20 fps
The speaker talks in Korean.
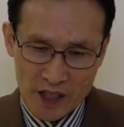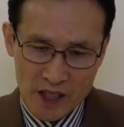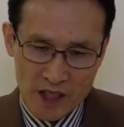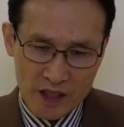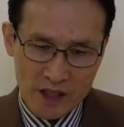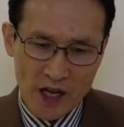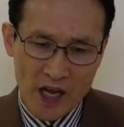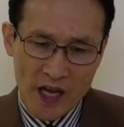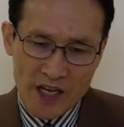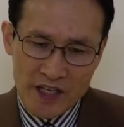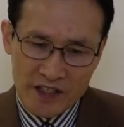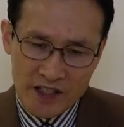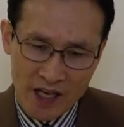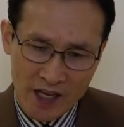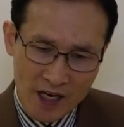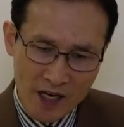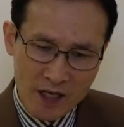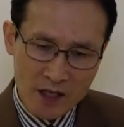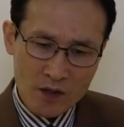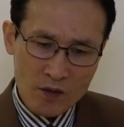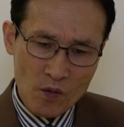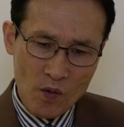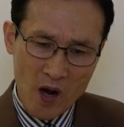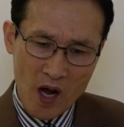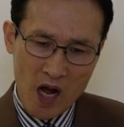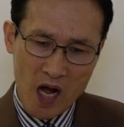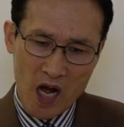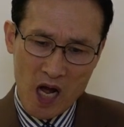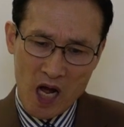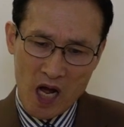그
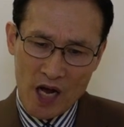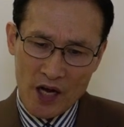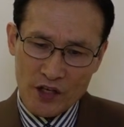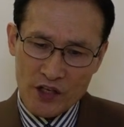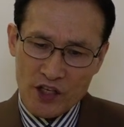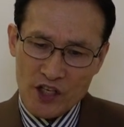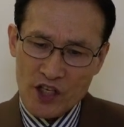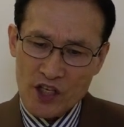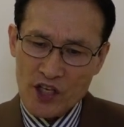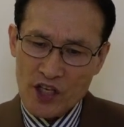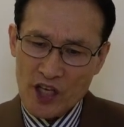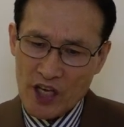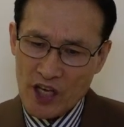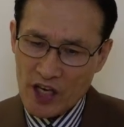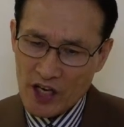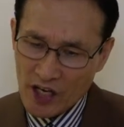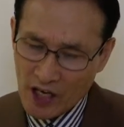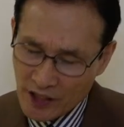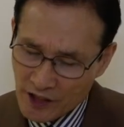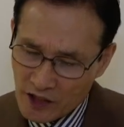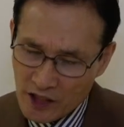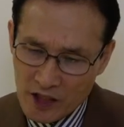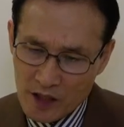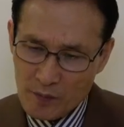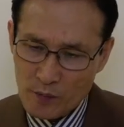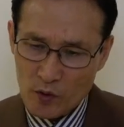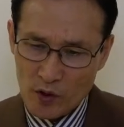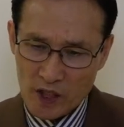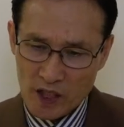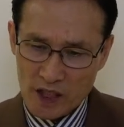사랑과 이익의
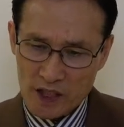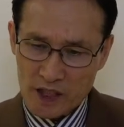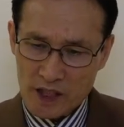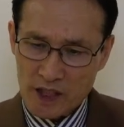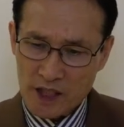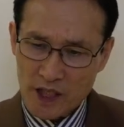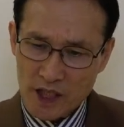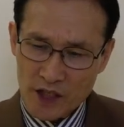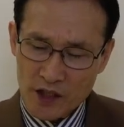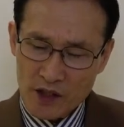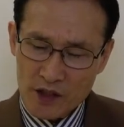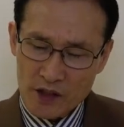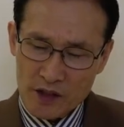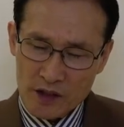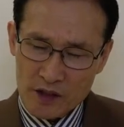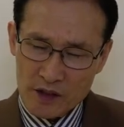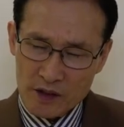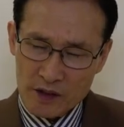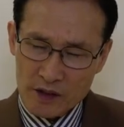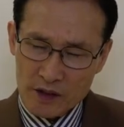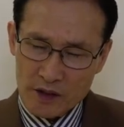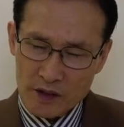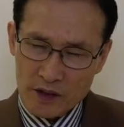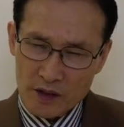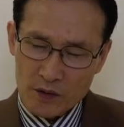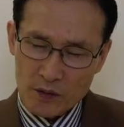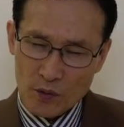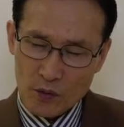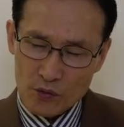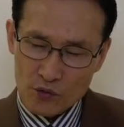간절함보다는
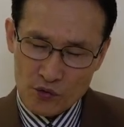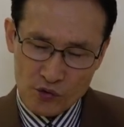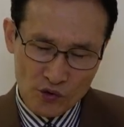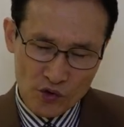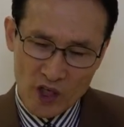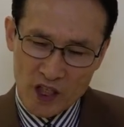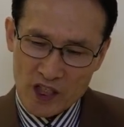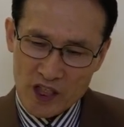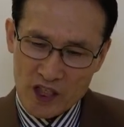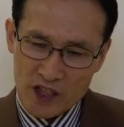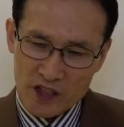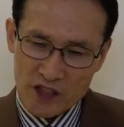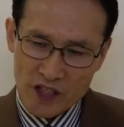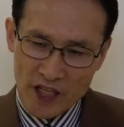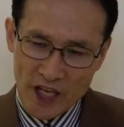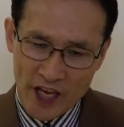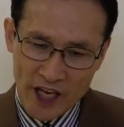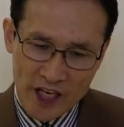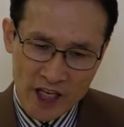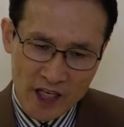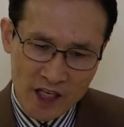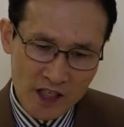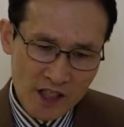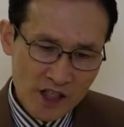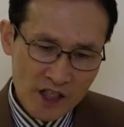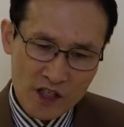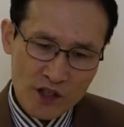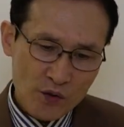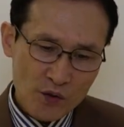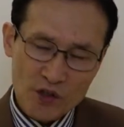또 중요한 것은 A를
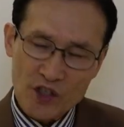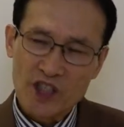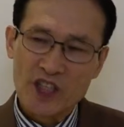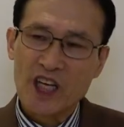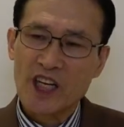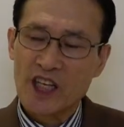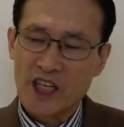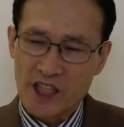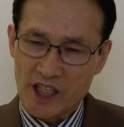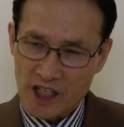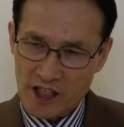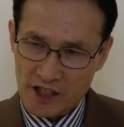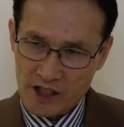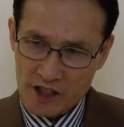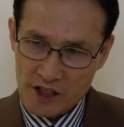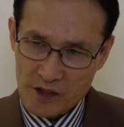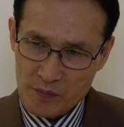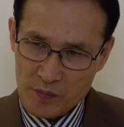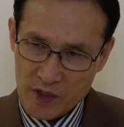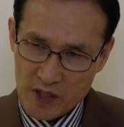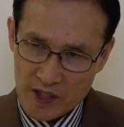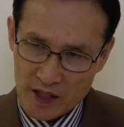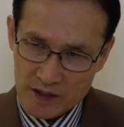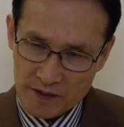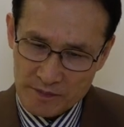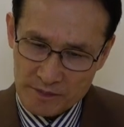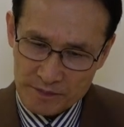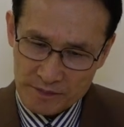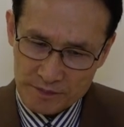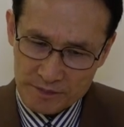지키고 기다려야 되는 것입니다.
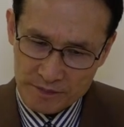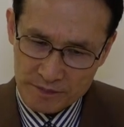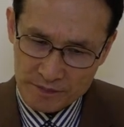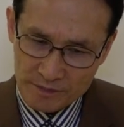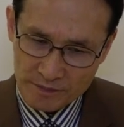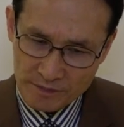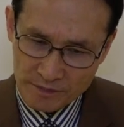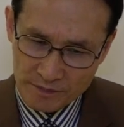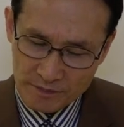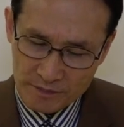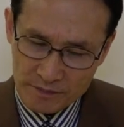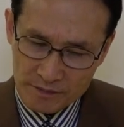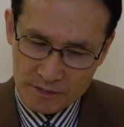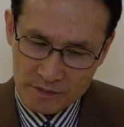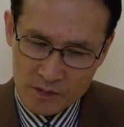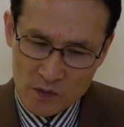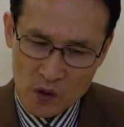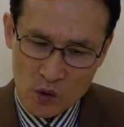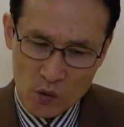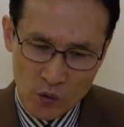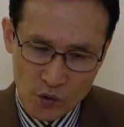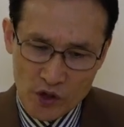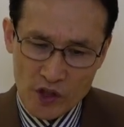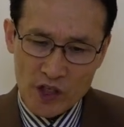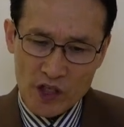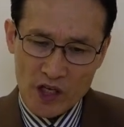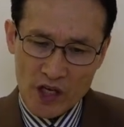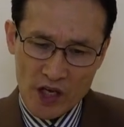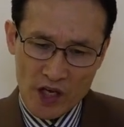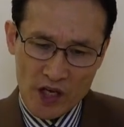
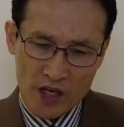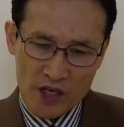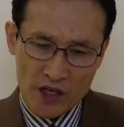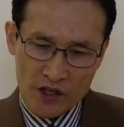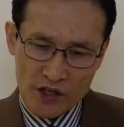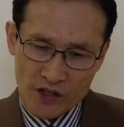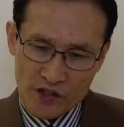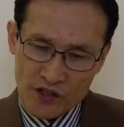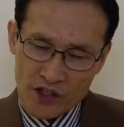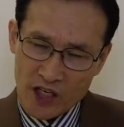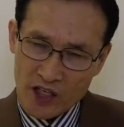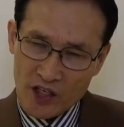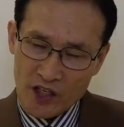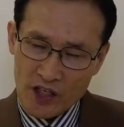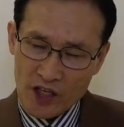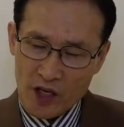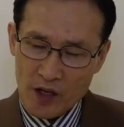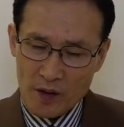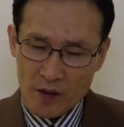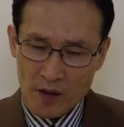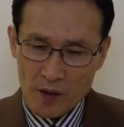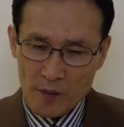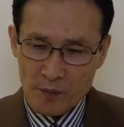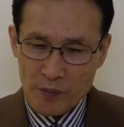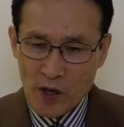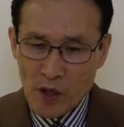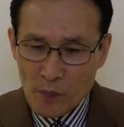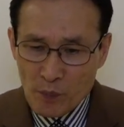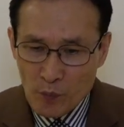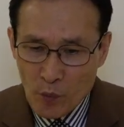굳이 현 상황에
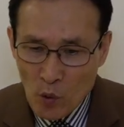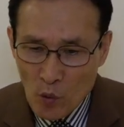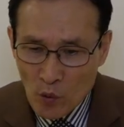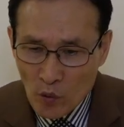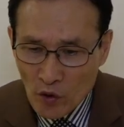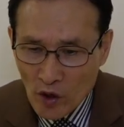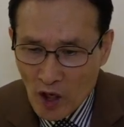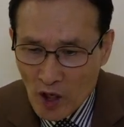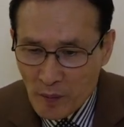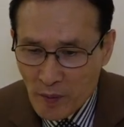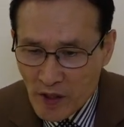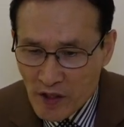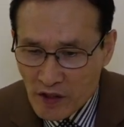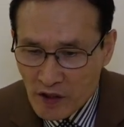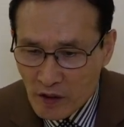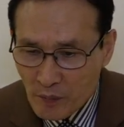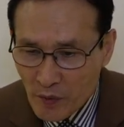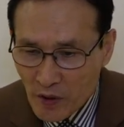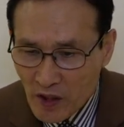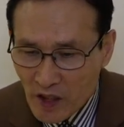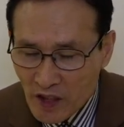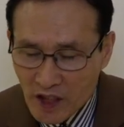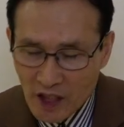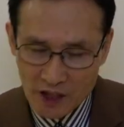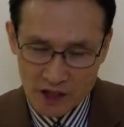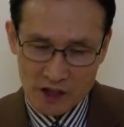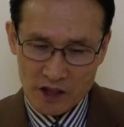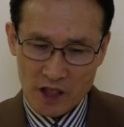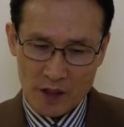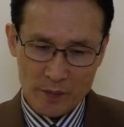핑퐁 게임의 승패를
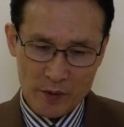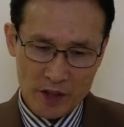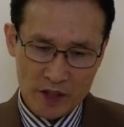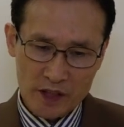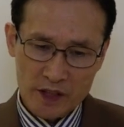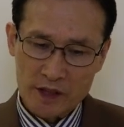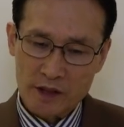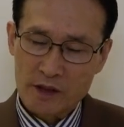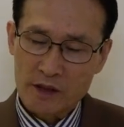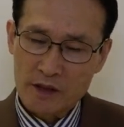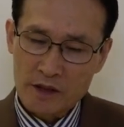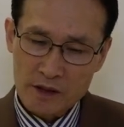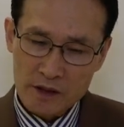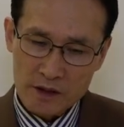따진다면은